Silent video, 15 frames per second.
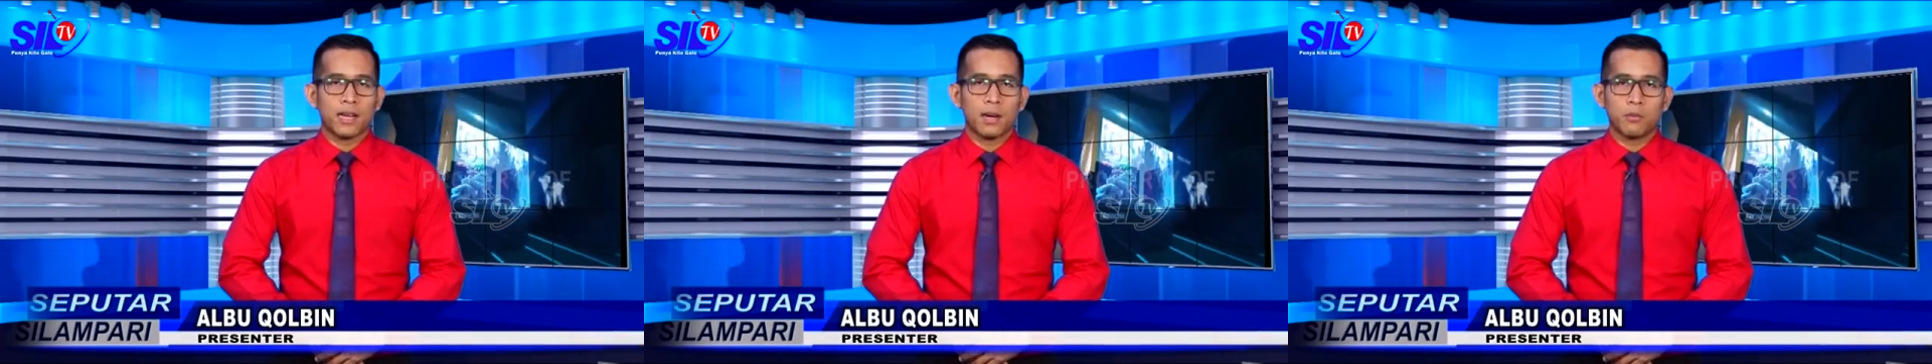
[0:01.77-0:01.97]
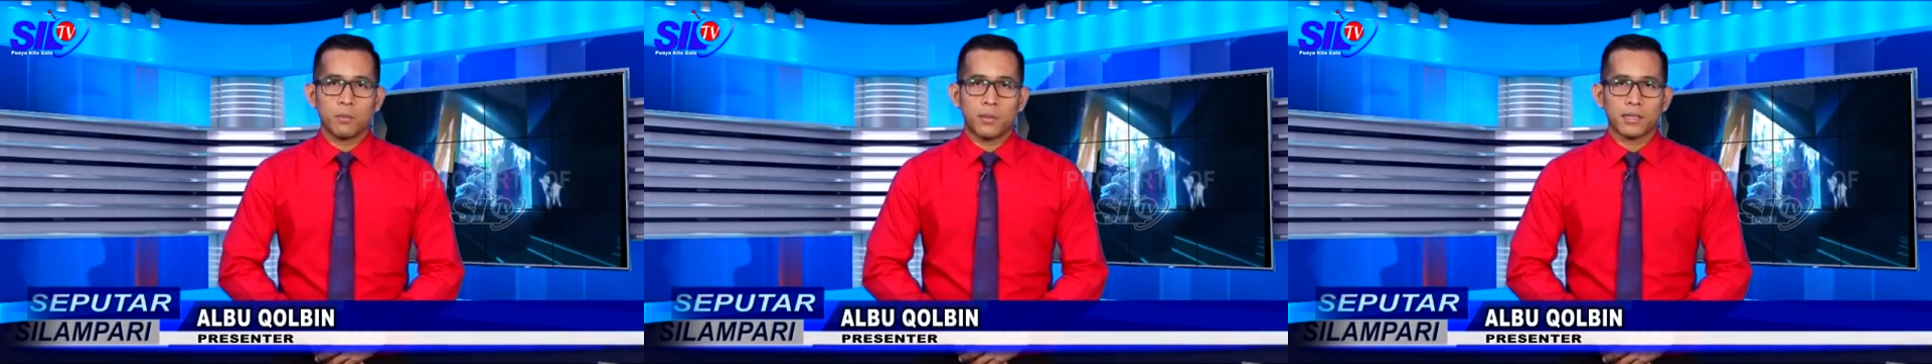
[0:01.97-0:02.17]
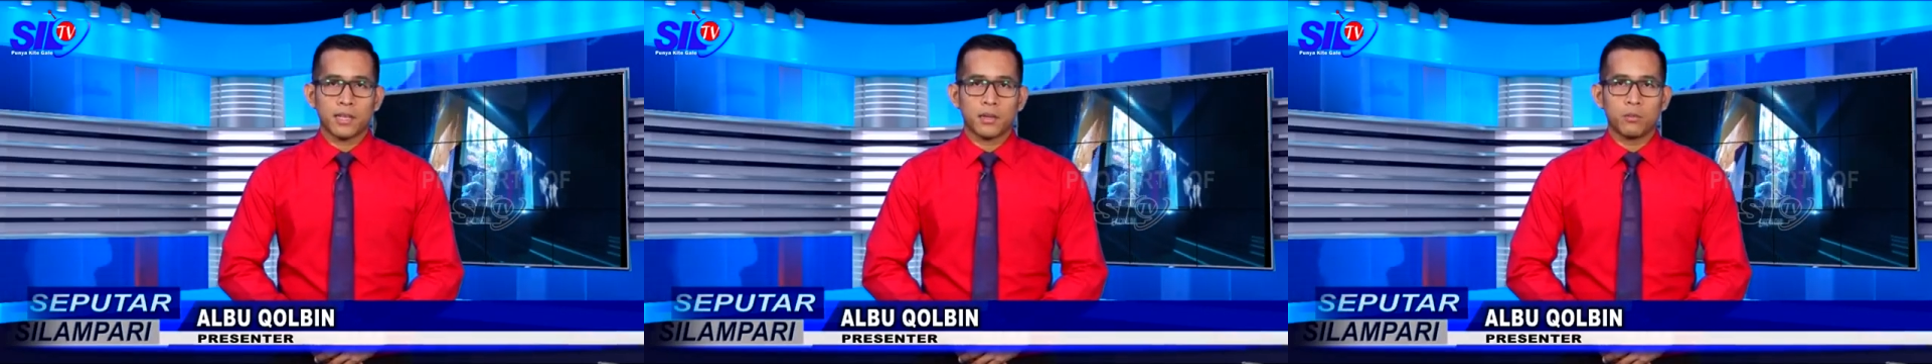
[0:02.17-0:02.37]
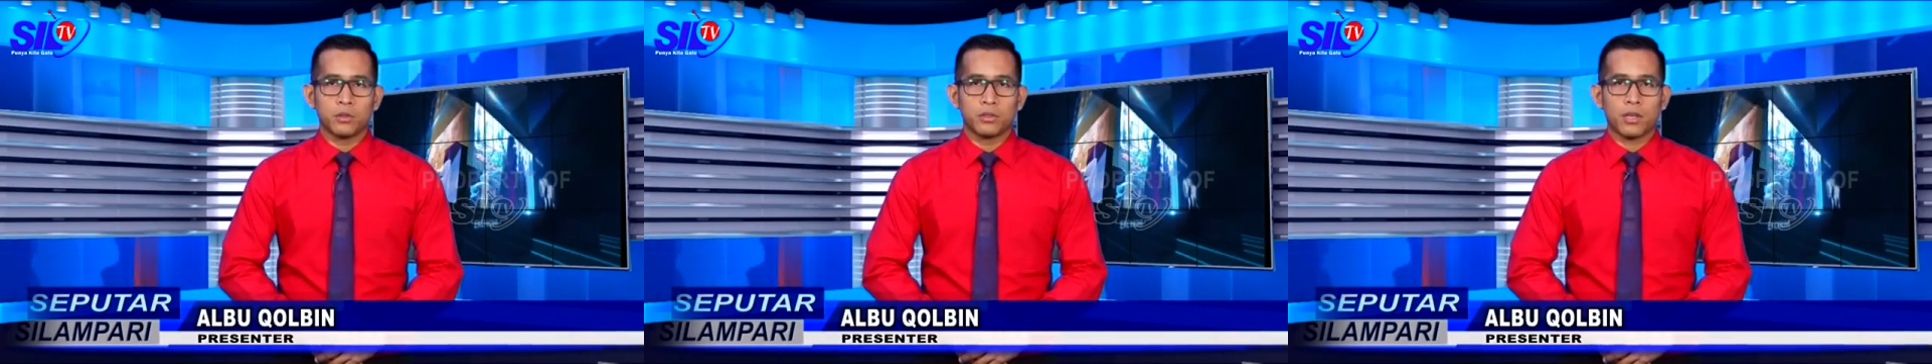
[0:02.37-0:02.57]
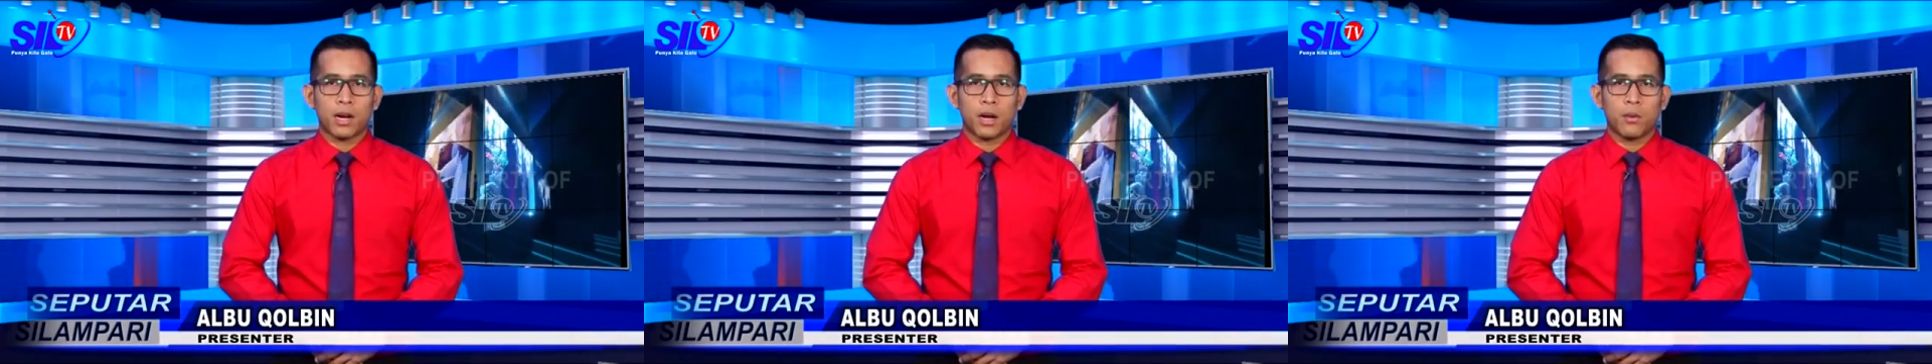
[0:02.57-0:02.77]
Kabupaten
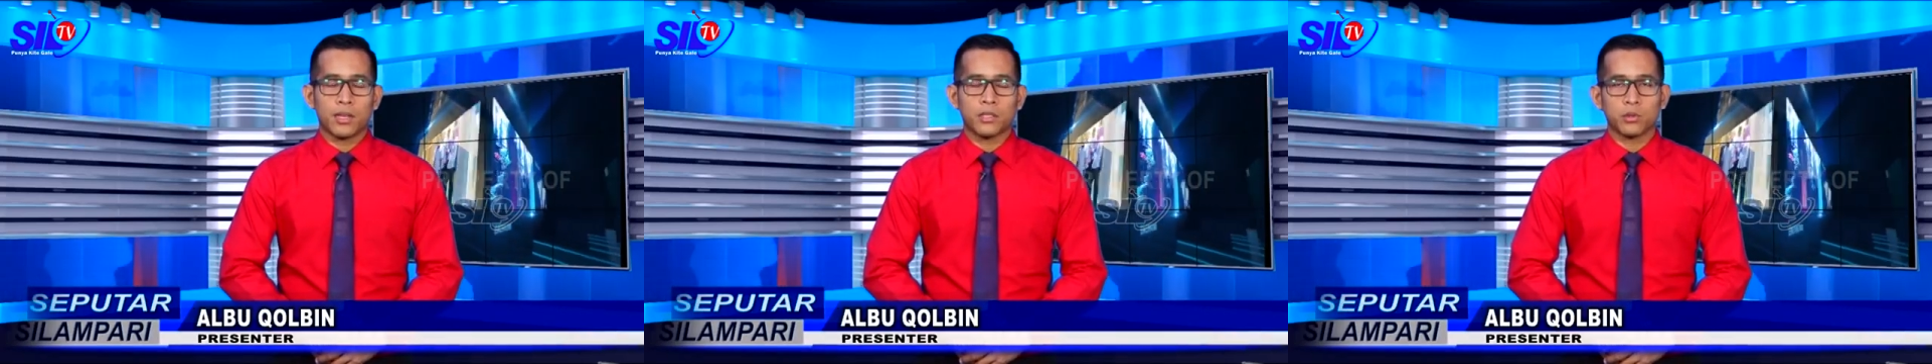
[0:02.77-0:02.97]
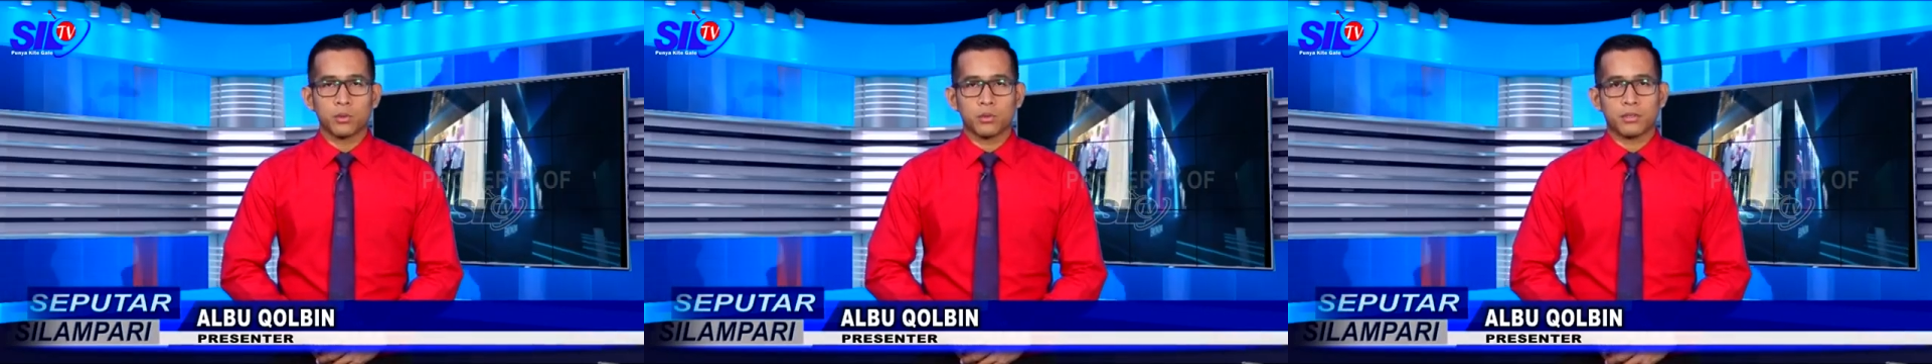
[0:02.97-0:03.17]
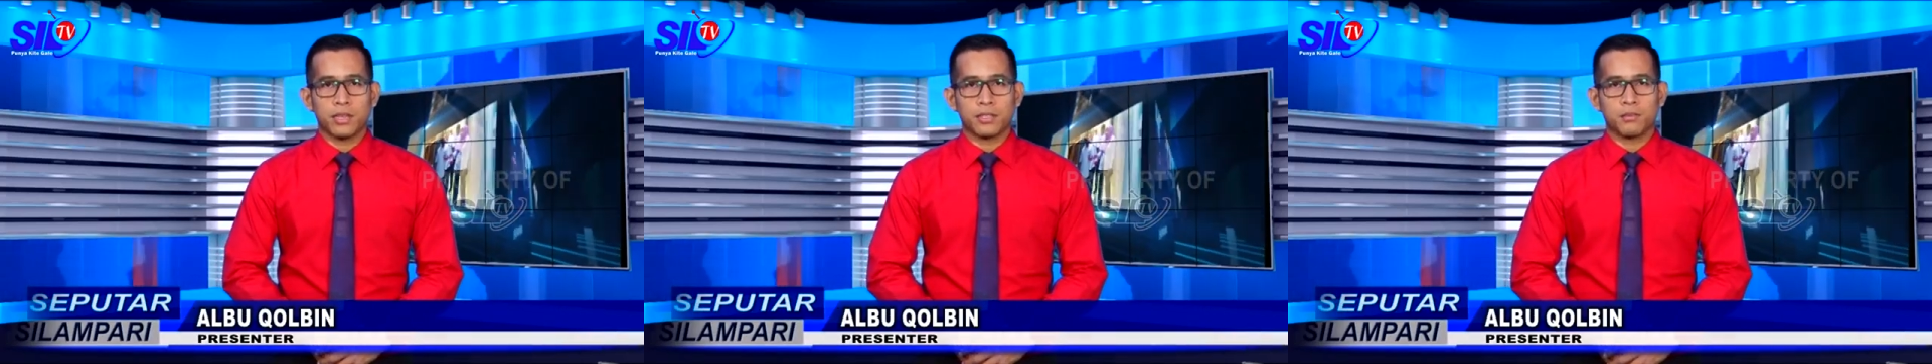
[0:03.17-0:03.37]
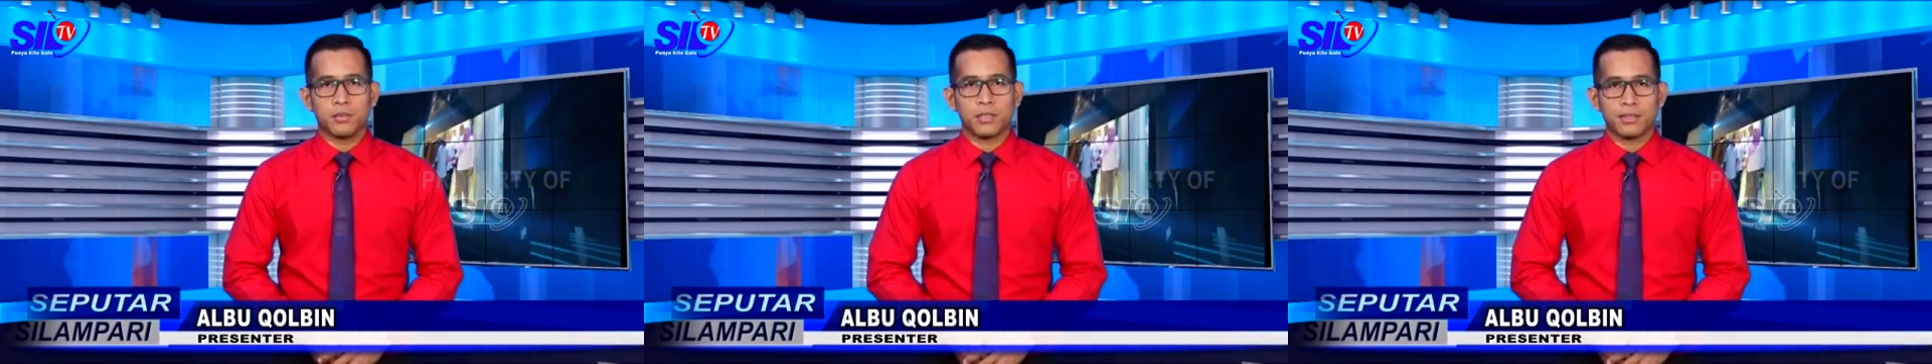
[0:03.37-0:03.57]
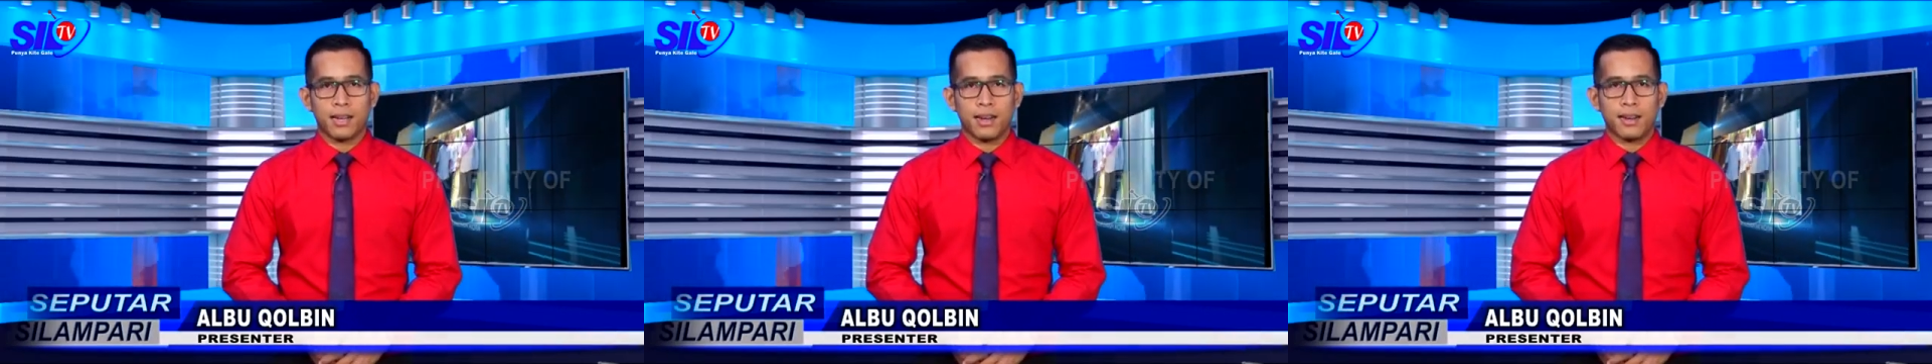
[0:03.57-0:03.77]
Musirawas sukses
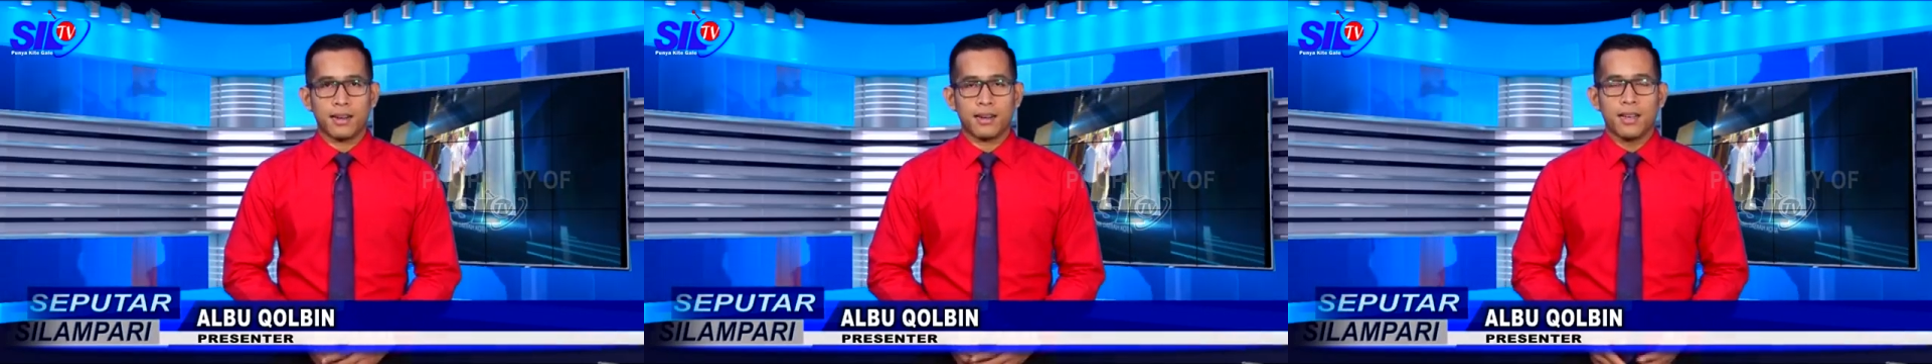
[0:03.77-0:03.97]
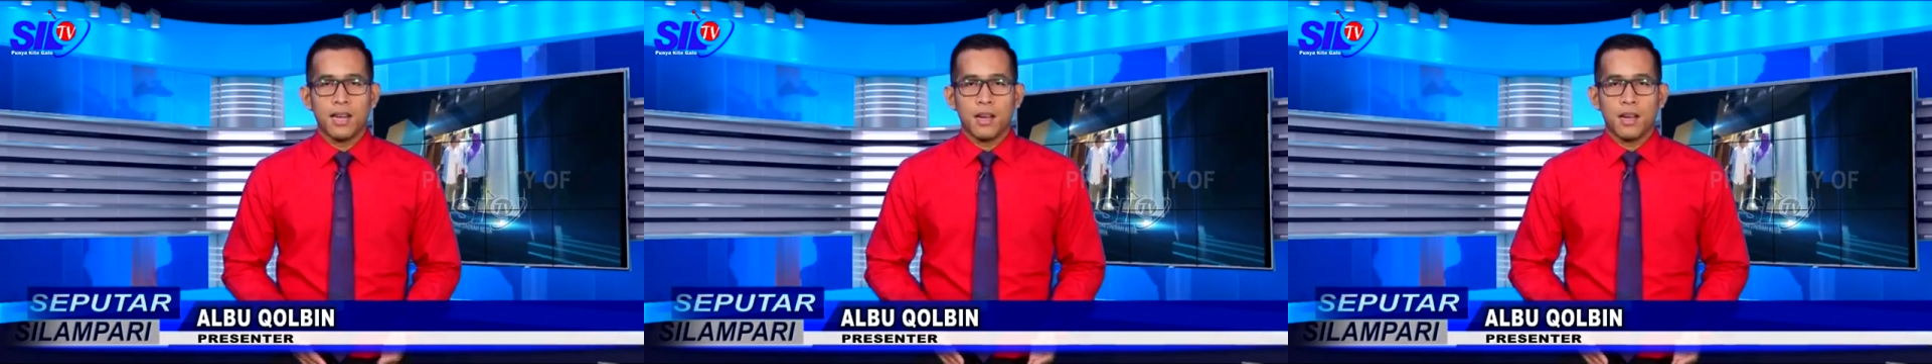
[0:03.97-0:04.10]
besar,